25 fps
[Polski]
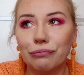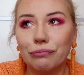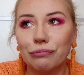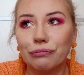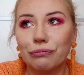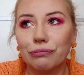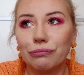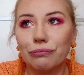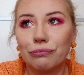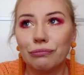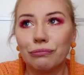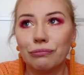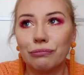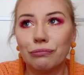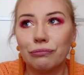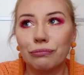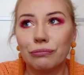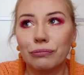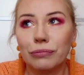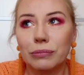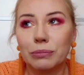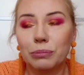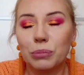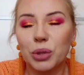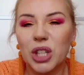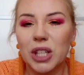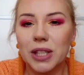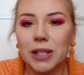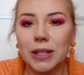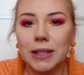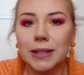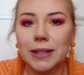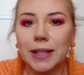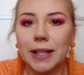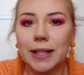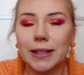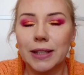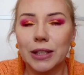Mm, przez
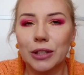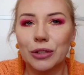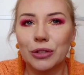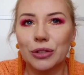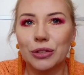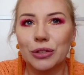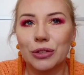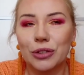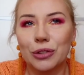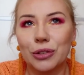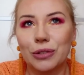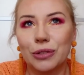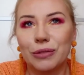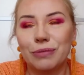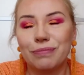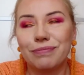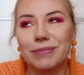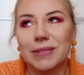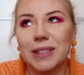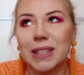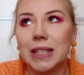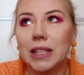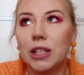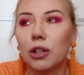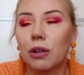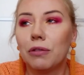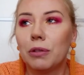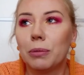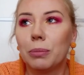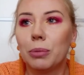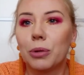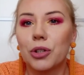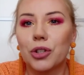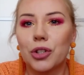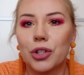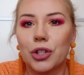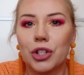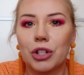internet do to Kijowo,
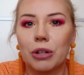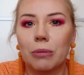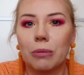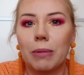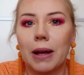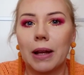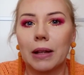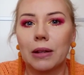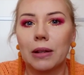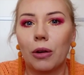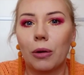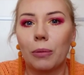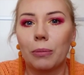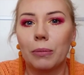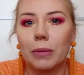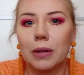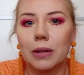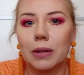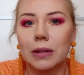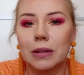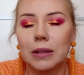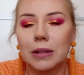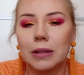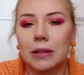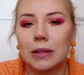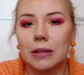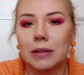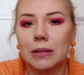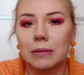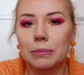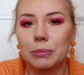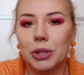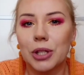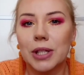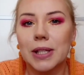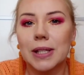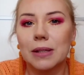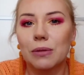bo jeszcze trzeba tą y,
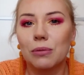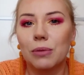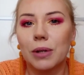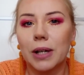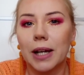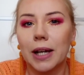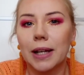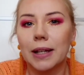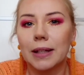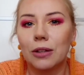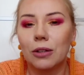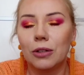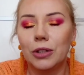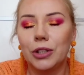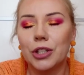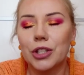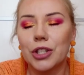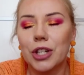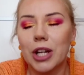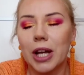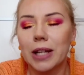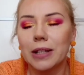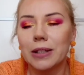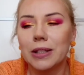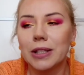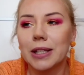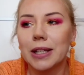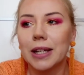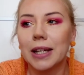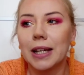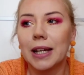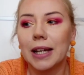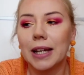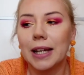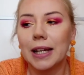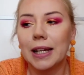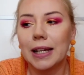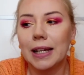przesyłkę doliczać.
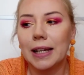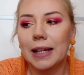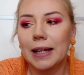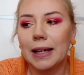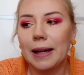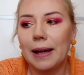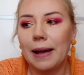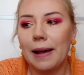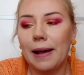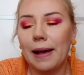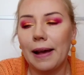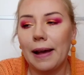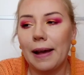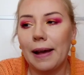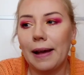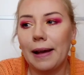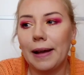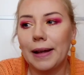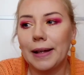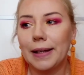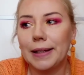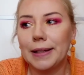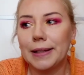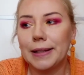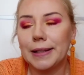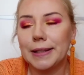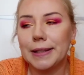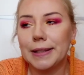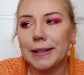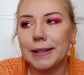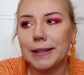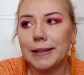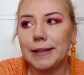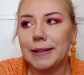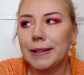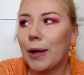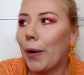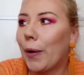E,
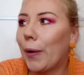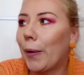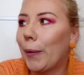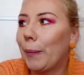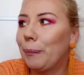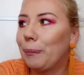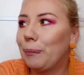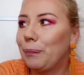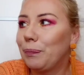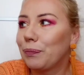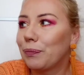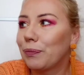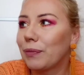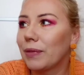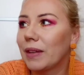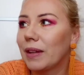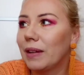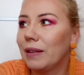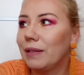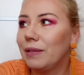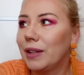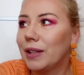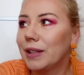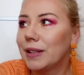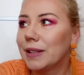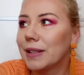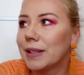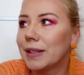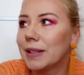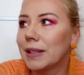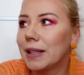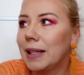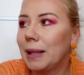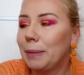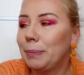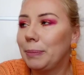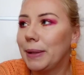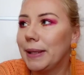no, więc
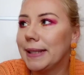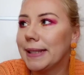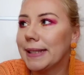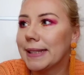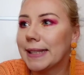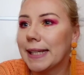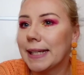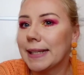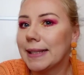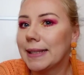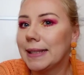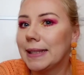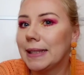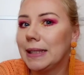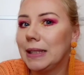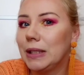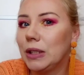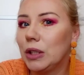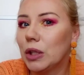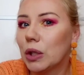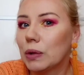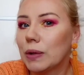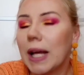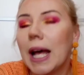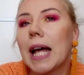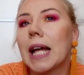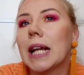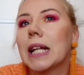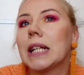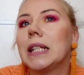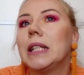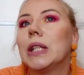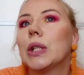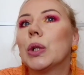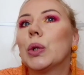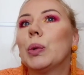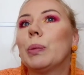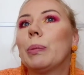lepiej
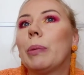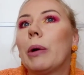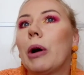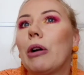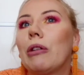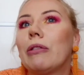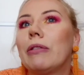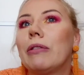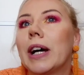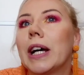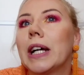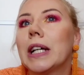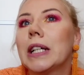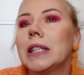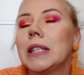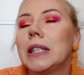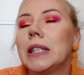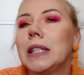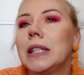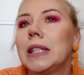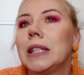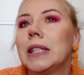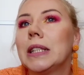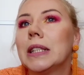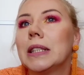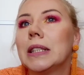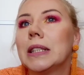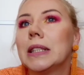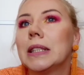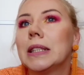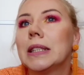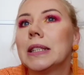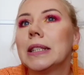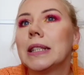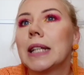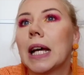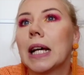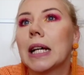stacjonarnie kupować.
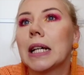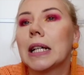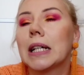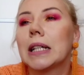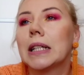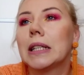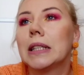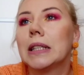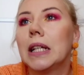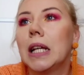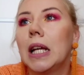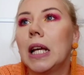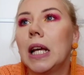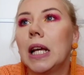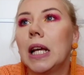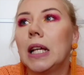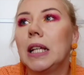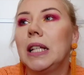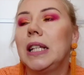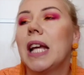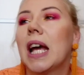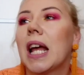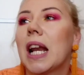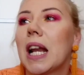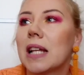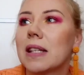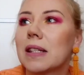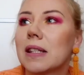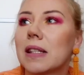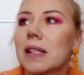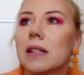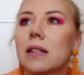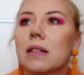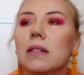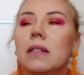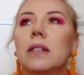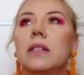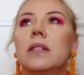Tak. Ja
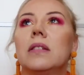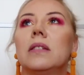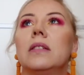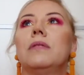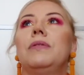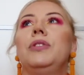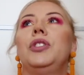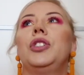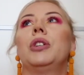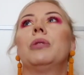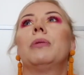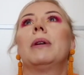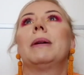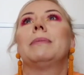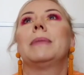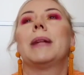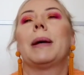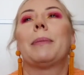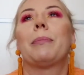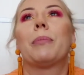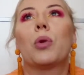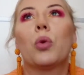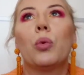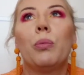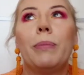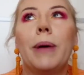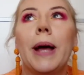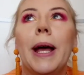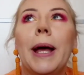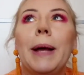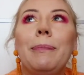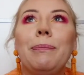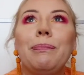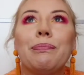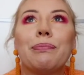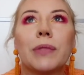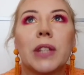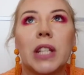raz e, wzięłam na
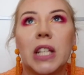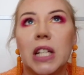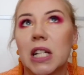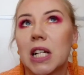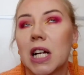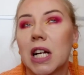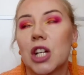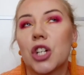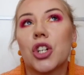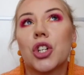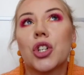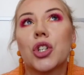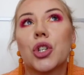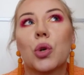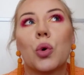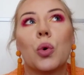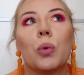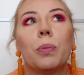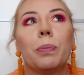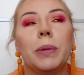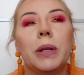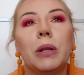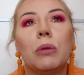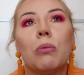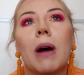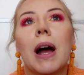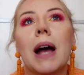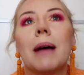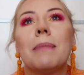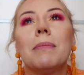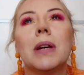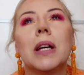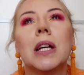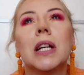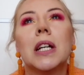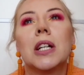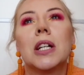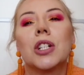próbę, kilka rzeczy
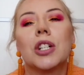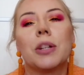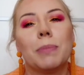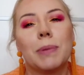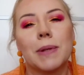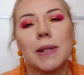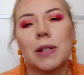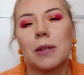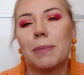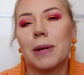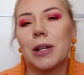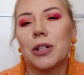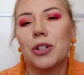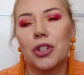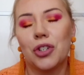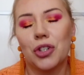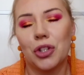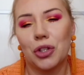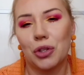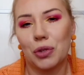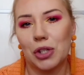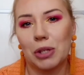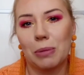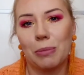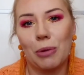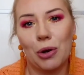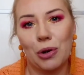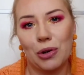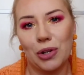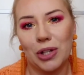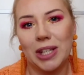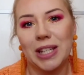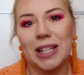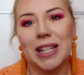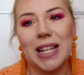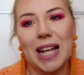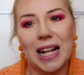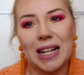kupiłam, żeby zobaczyć, czy to są
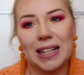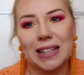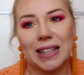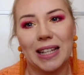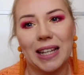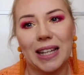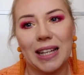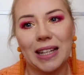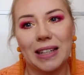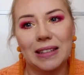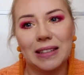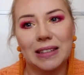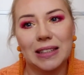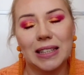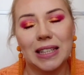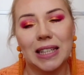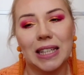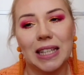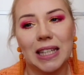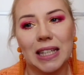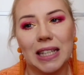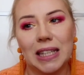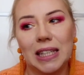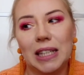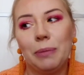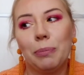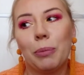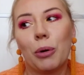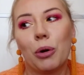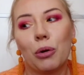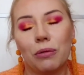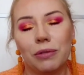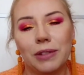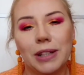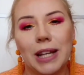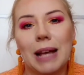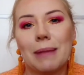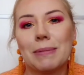oryginalne i
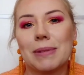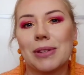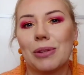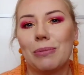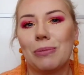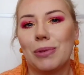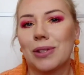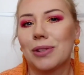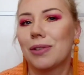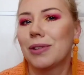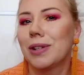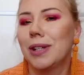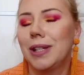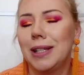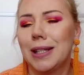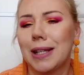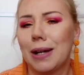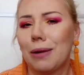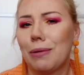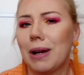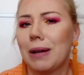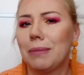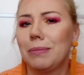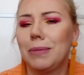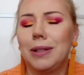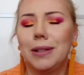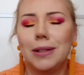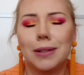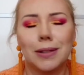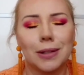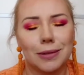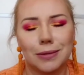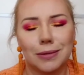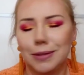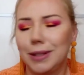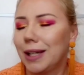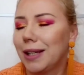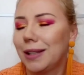porównałam sobie z oryginałami.
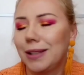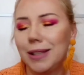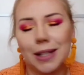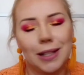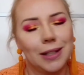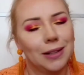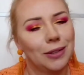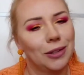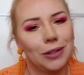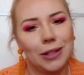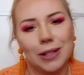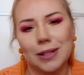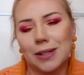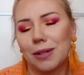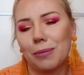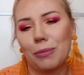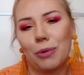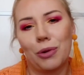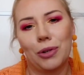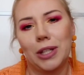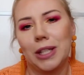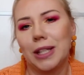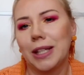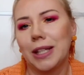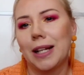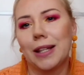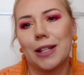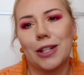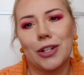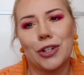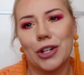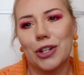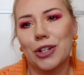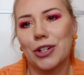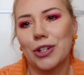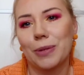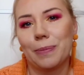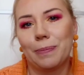To nie, nie, to nie są oryginalne
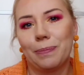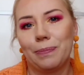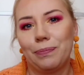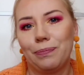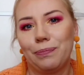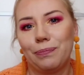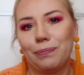rzeczy.